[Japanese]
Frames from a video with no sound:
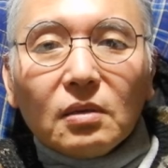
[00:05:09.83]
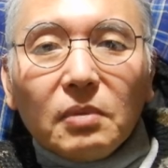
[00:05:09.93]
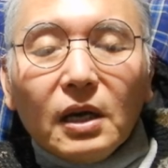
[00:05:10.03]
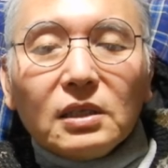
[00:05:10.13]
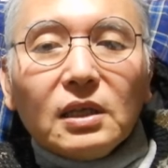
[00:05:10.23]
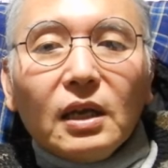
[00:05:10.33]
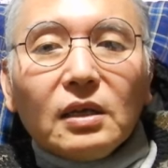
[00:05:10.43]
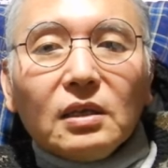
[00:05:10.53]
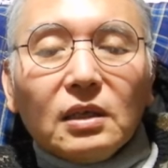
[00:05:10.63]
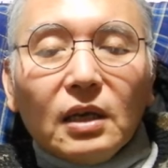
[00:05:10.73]
バカにして
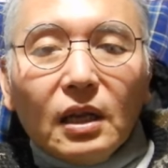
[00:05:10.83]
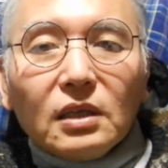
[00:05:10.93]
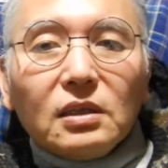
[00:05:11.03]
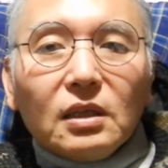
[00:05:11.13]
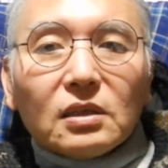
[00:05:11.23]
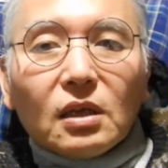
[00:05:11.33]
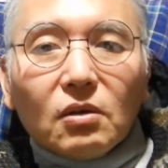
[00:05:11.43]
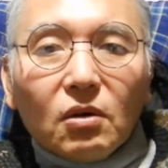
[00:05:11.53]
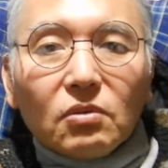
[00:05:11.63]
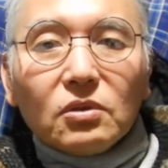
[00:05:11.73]
ないからいいんですけ
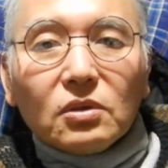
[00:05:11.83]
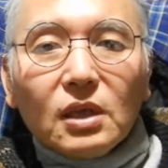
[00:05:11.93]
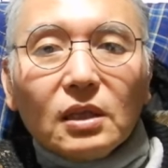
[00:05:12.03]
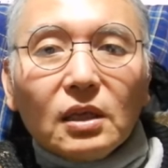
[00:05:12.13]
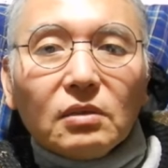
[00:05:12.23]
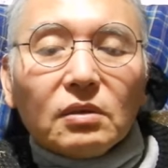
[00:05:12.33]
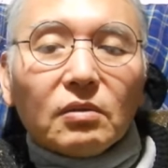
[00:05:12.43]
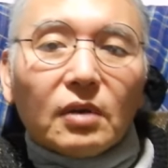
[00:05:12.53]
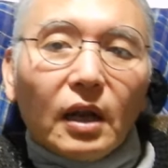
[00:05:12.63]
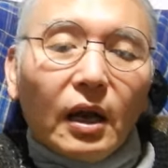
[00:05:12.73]
ど宇宙全体に言っ
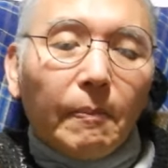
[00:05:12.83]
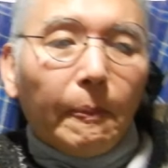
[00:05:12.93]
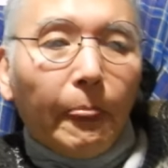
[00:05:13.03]
てるから